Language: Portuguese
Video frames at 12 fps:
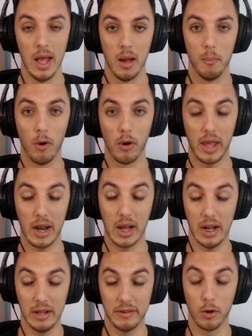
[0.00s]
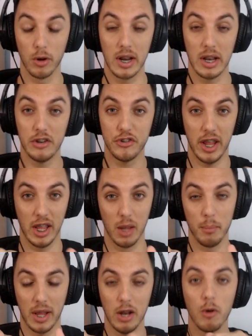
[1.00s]
Bom, quero agradecer o Krisheng.
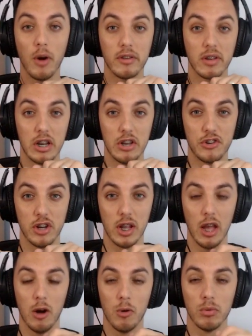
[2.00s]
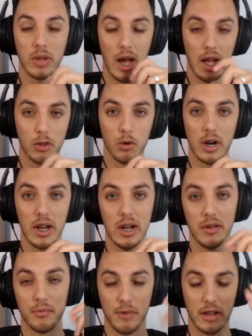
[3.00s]
Pra quem não conhece, o Krisheng é o narrador, ele
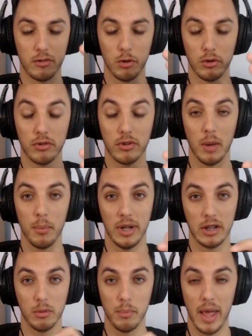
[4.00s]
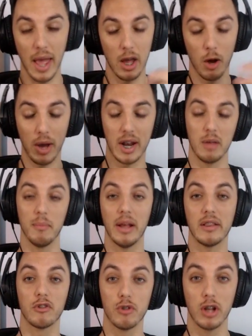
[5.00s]
faz todos os campeonatos BR, é o cara que mais
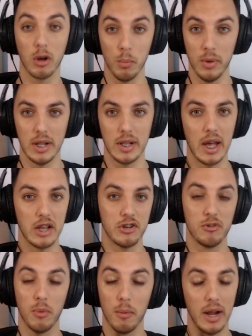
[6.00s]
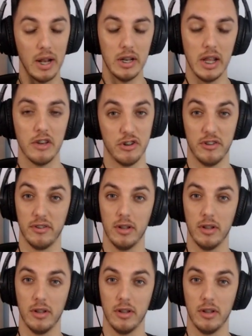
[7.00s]
ajuda a comunidade de Mobile Legends.